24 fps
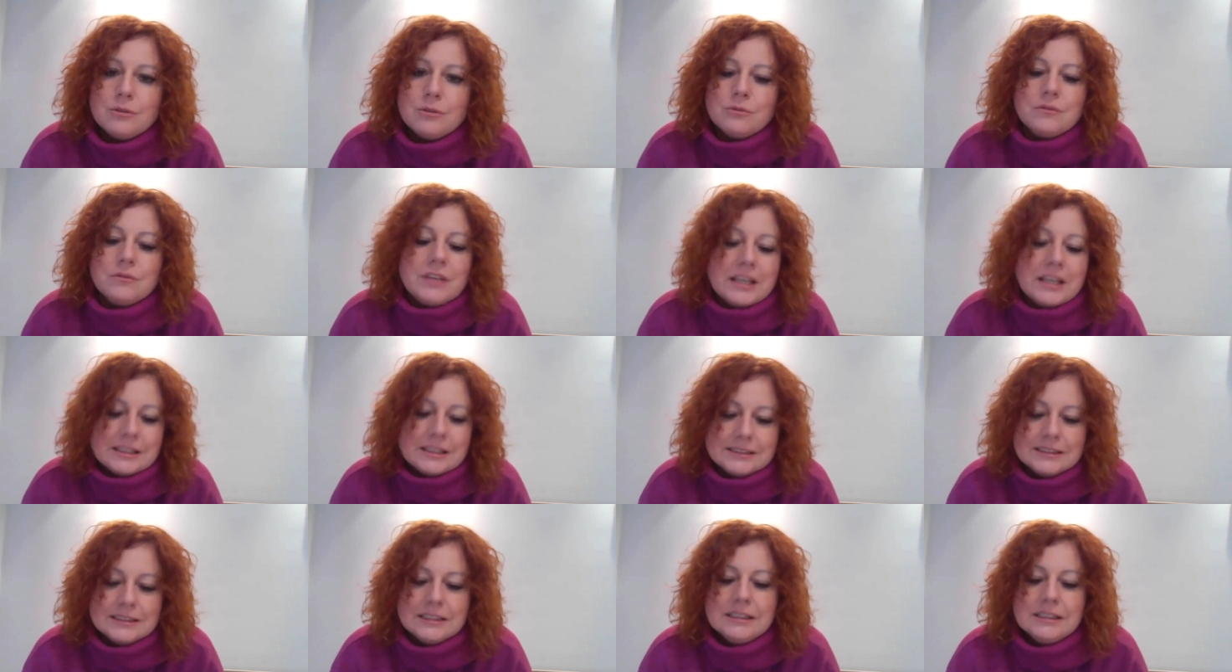
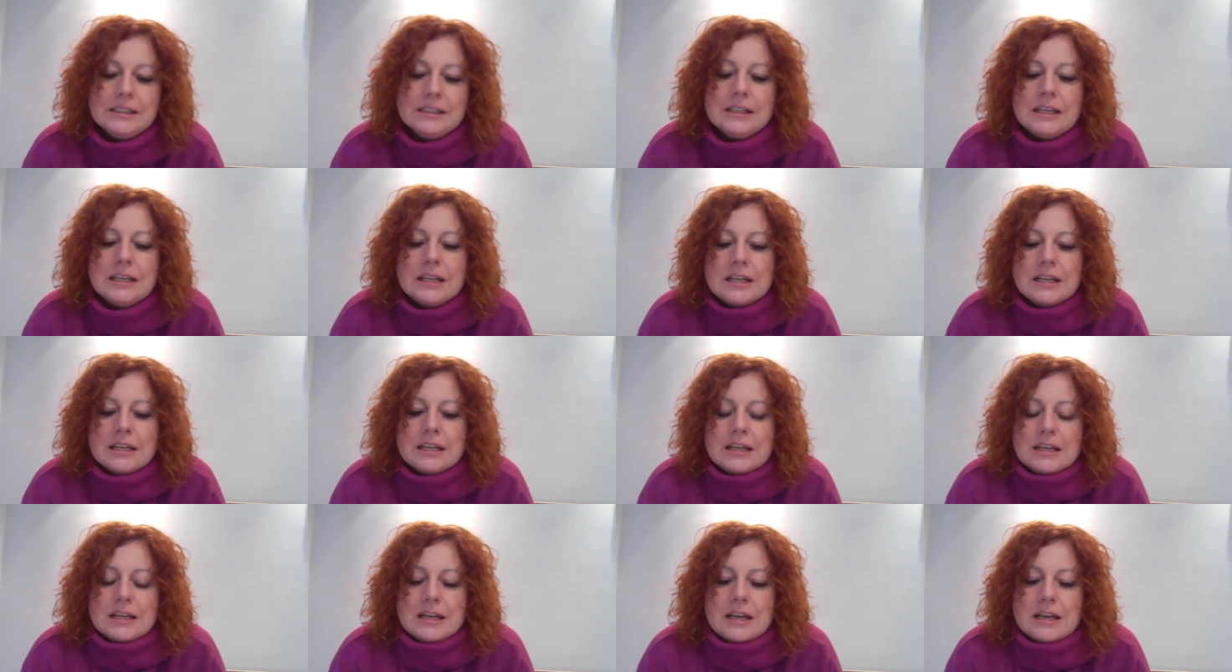wiedzy,
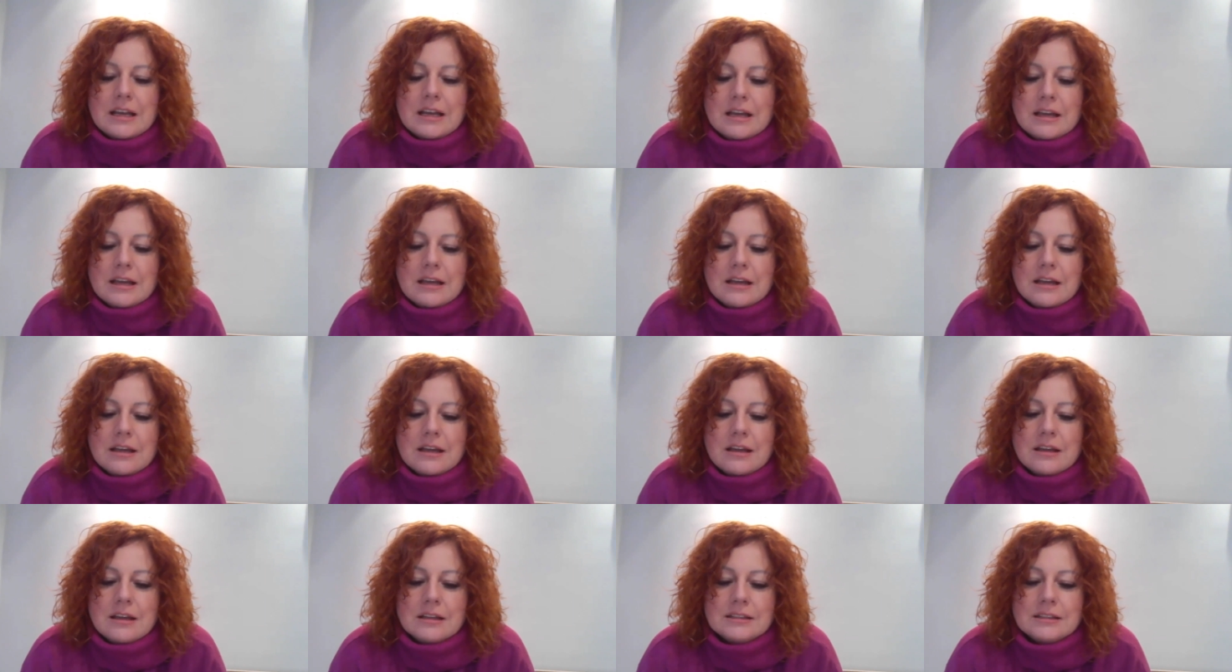
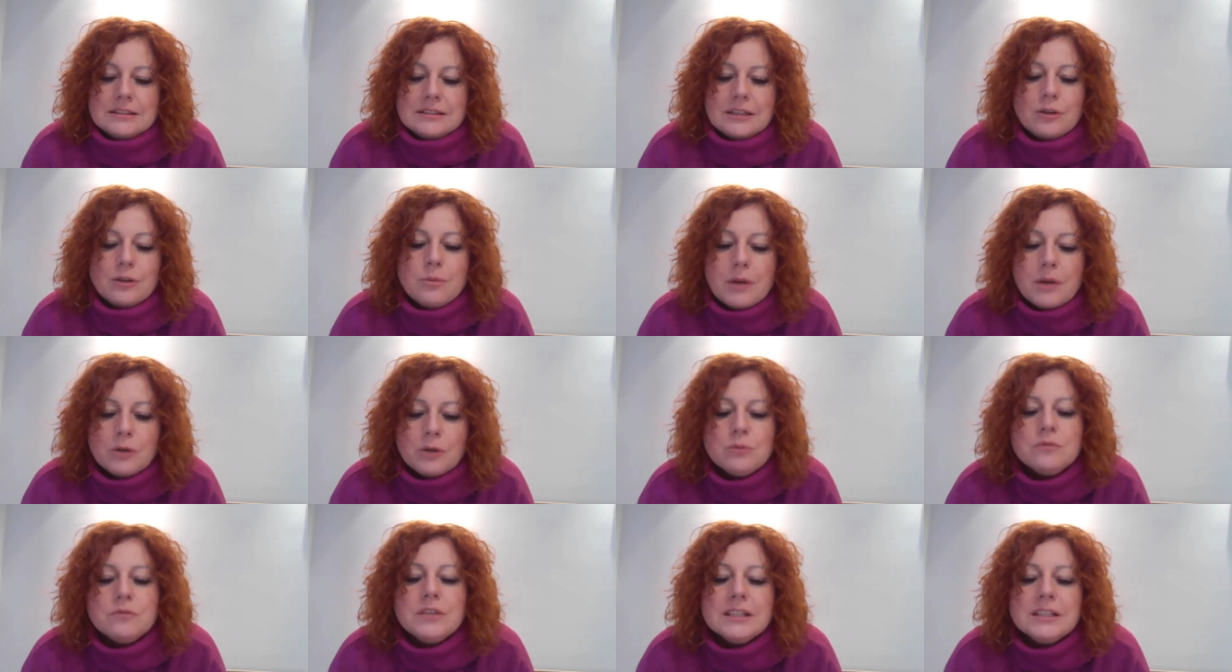z tego
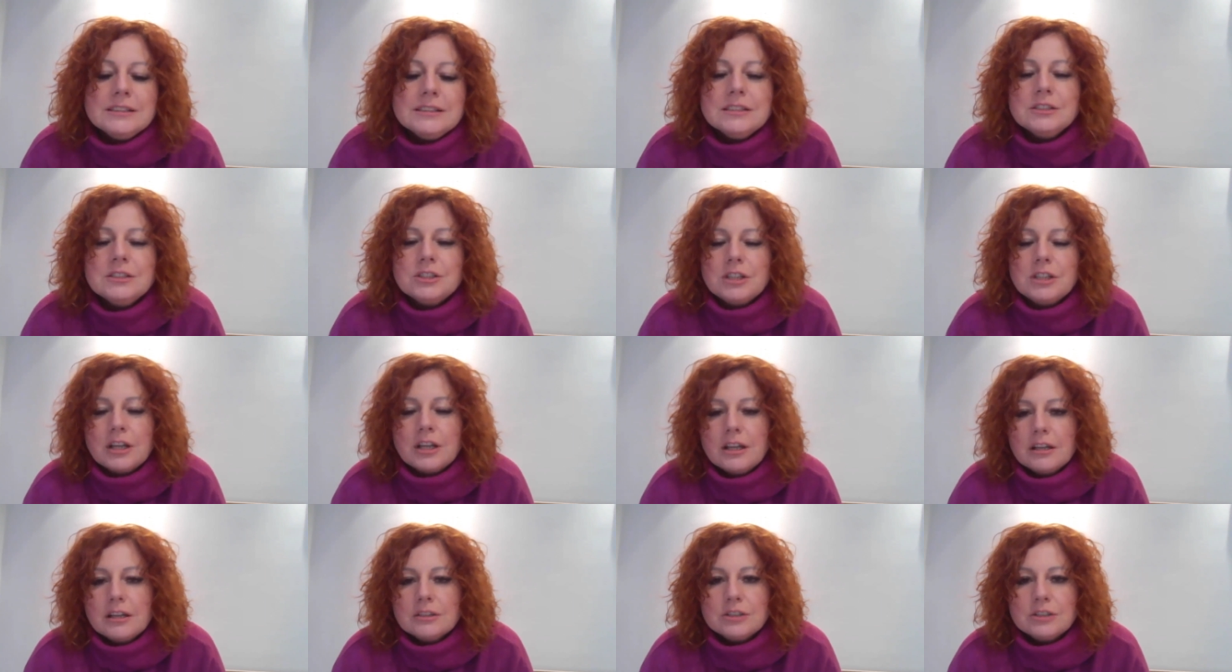braku wiedzy,
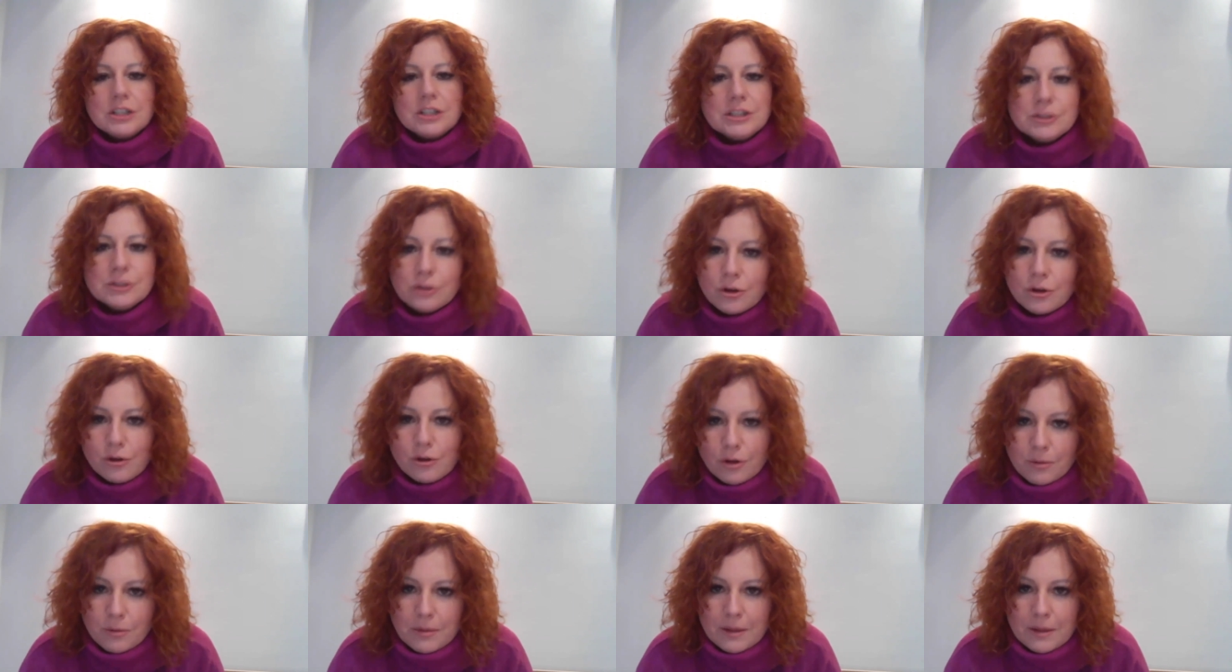że, że jest to
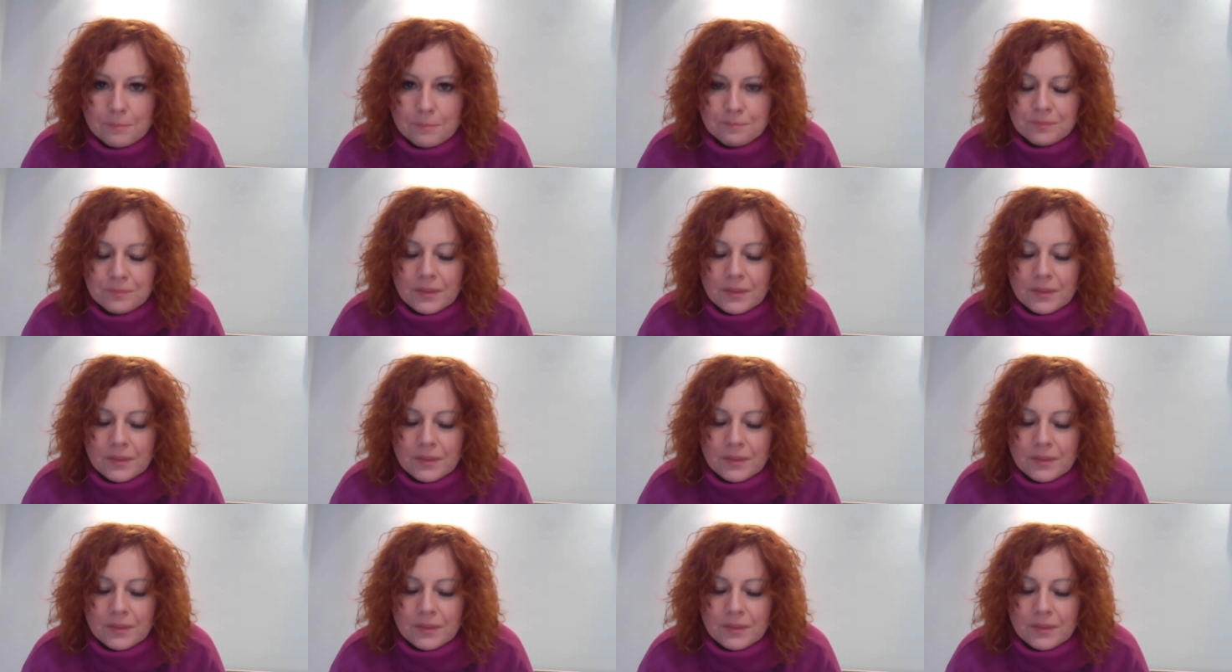choroba.